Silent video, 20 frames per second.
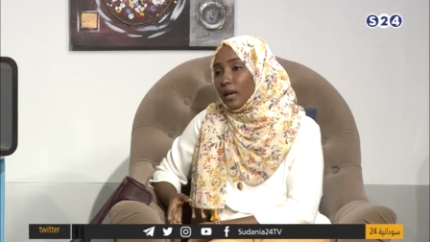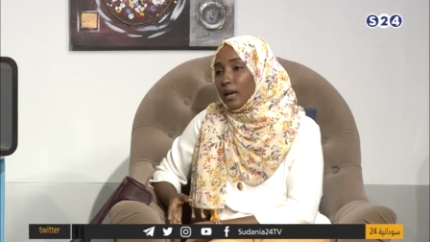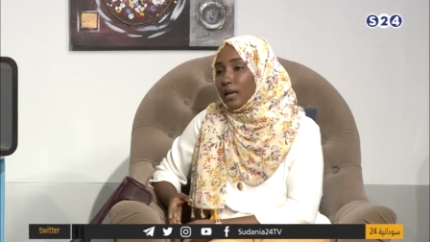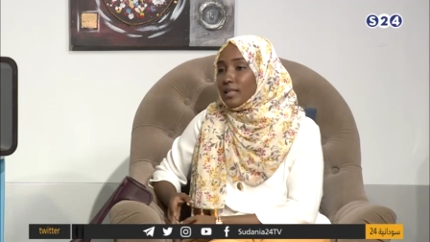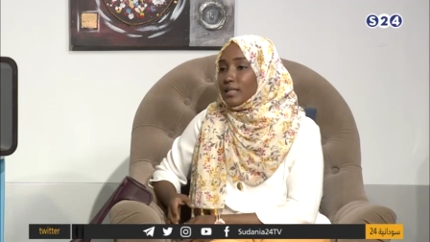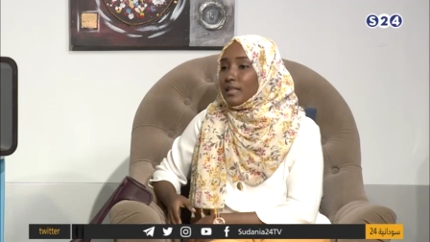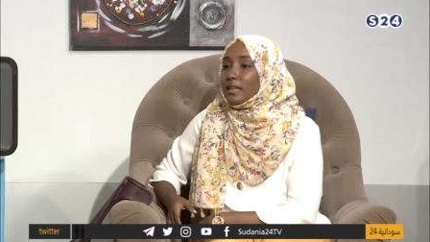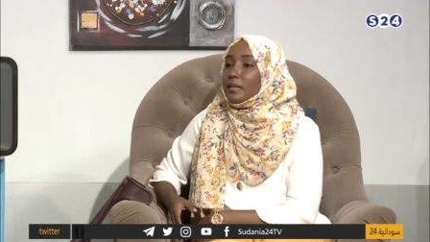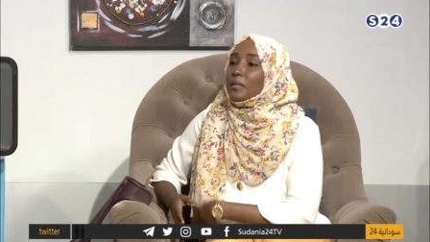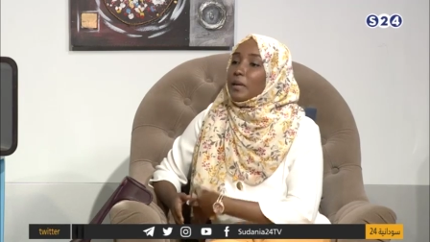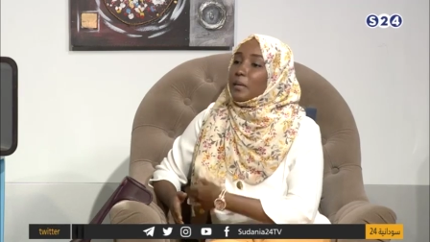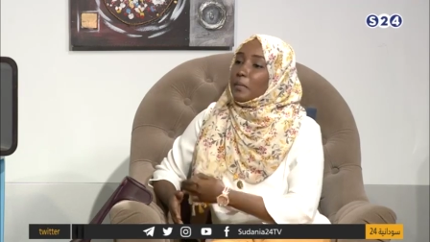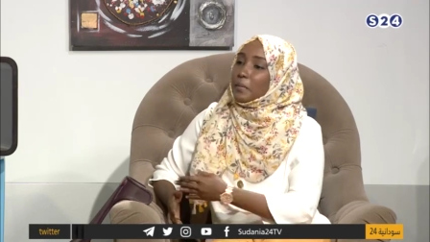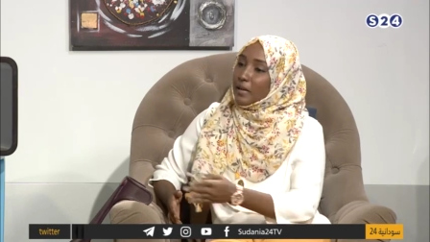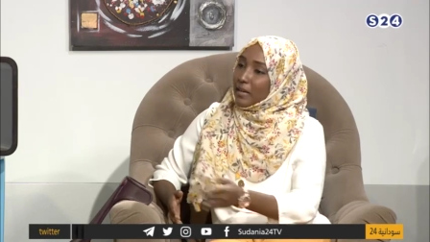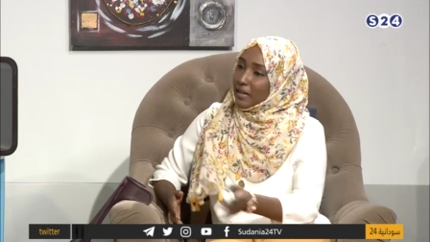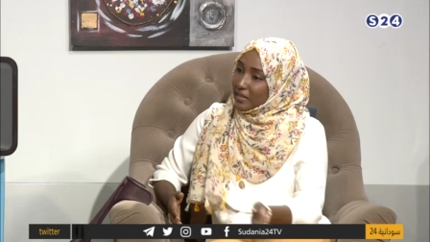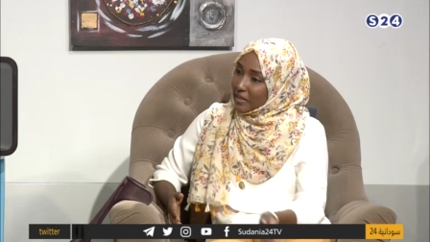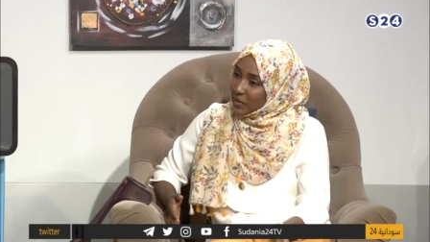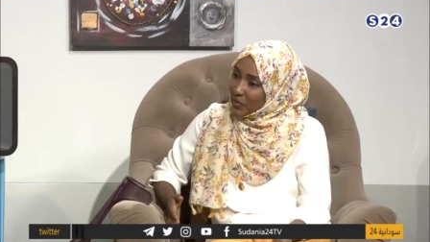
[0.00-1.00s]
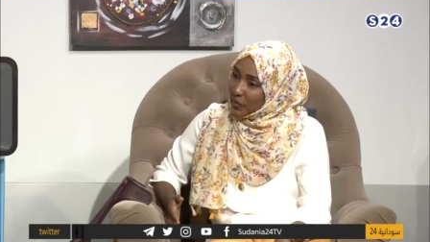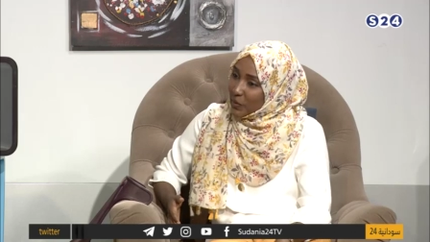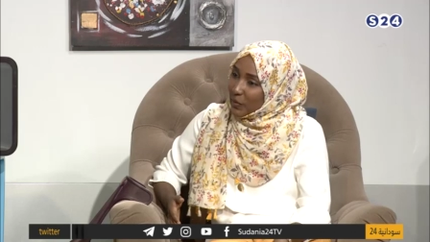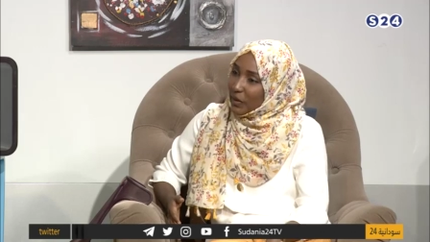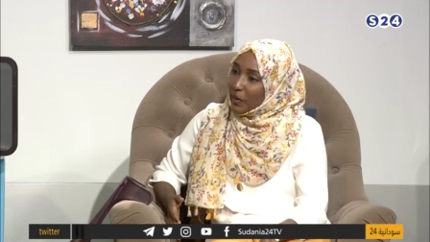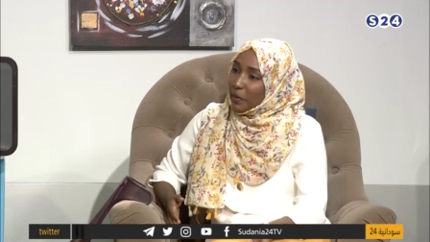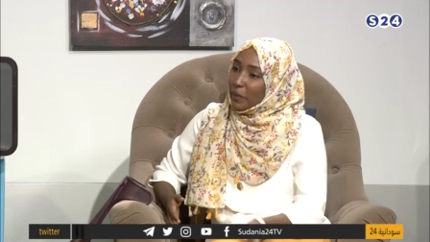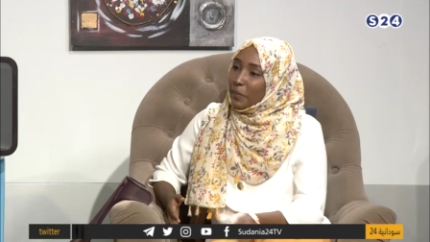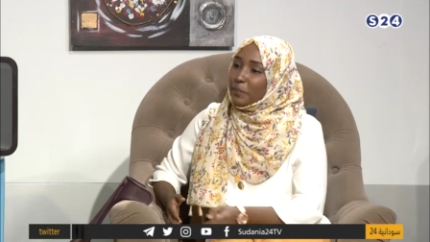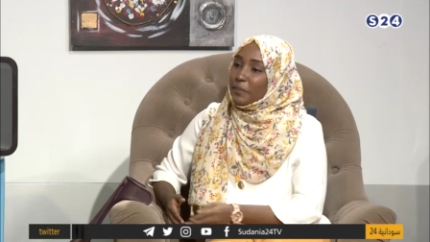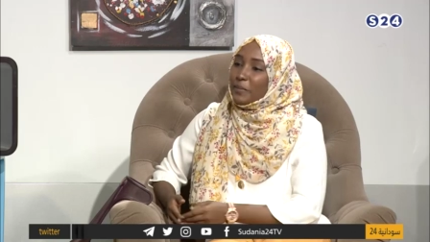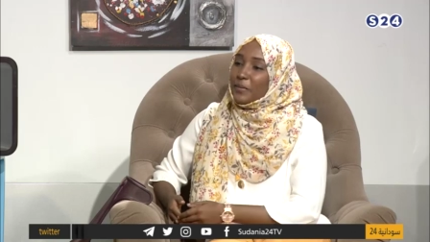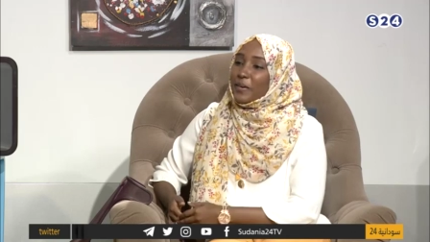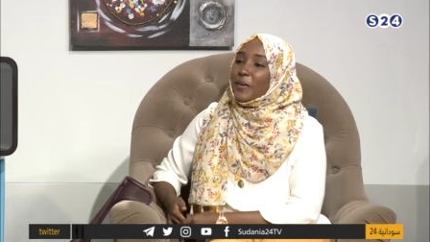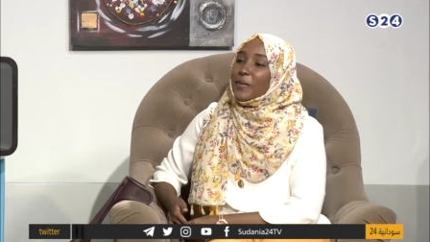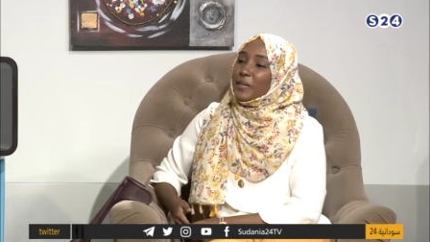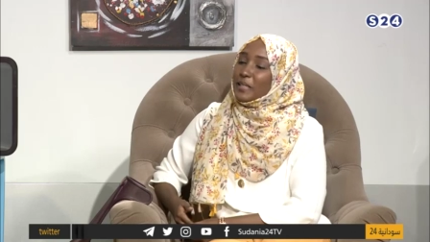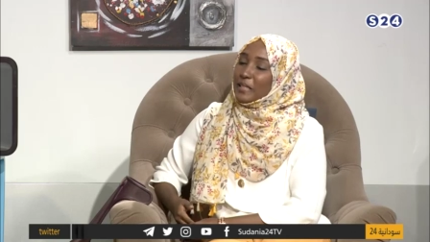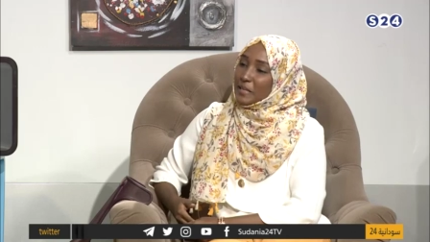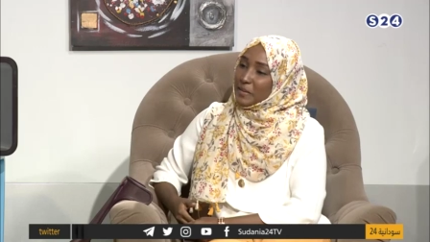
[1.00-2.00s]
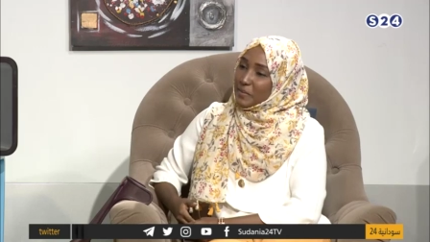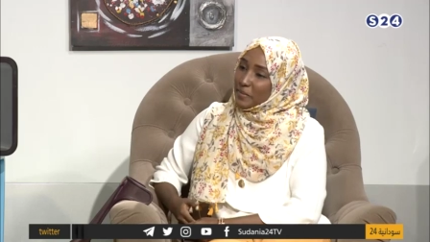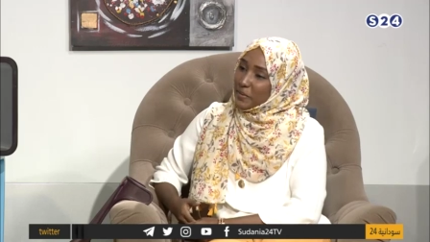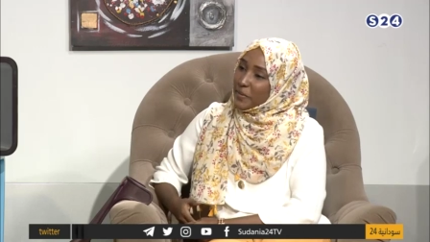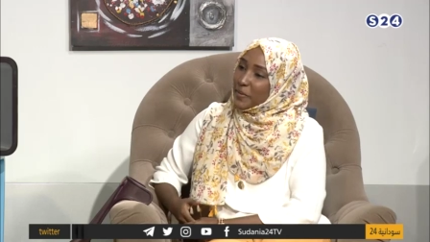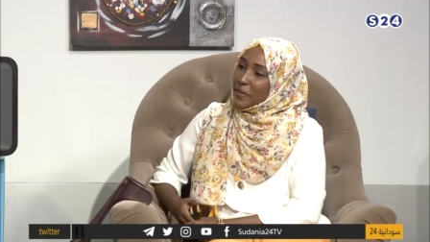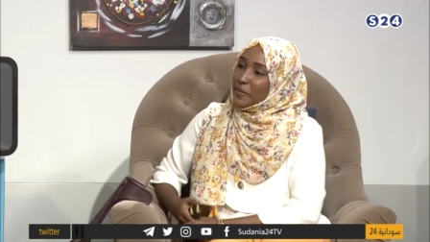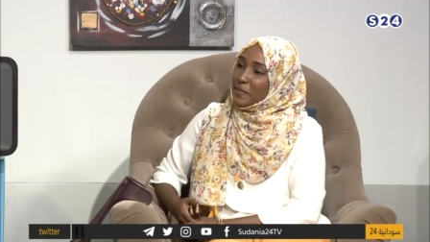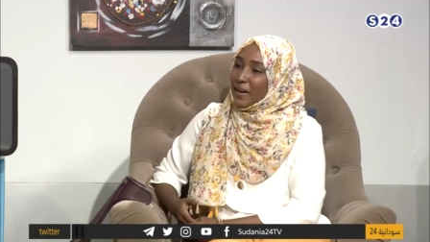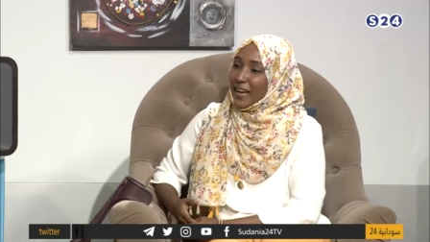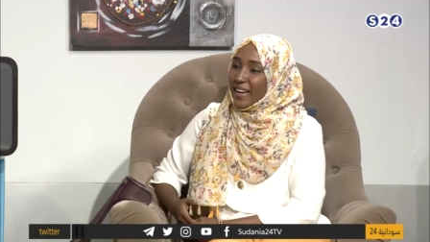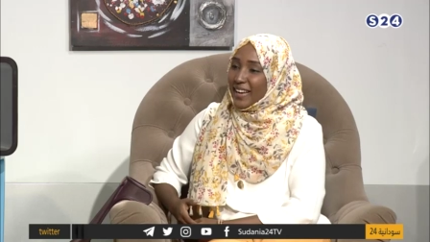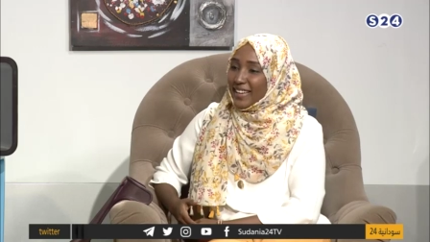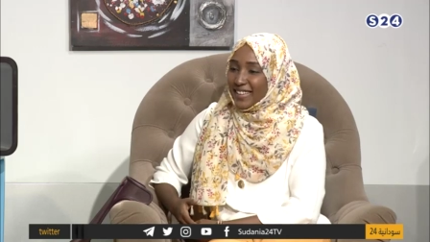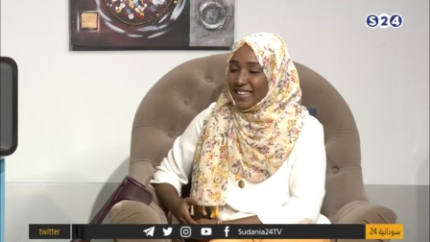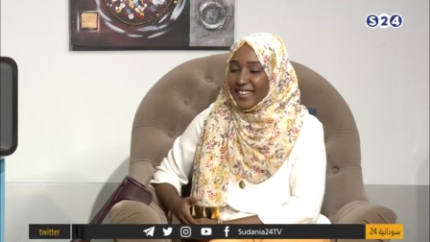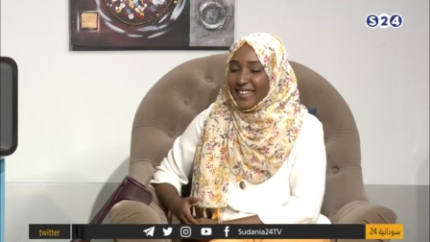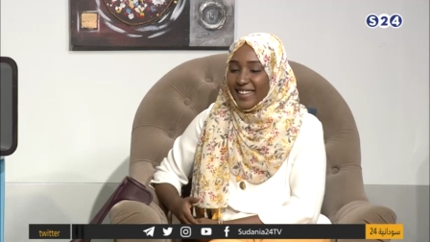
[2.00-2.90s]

لاسراب يبكي للناس كلهم وانا بيبكوا معي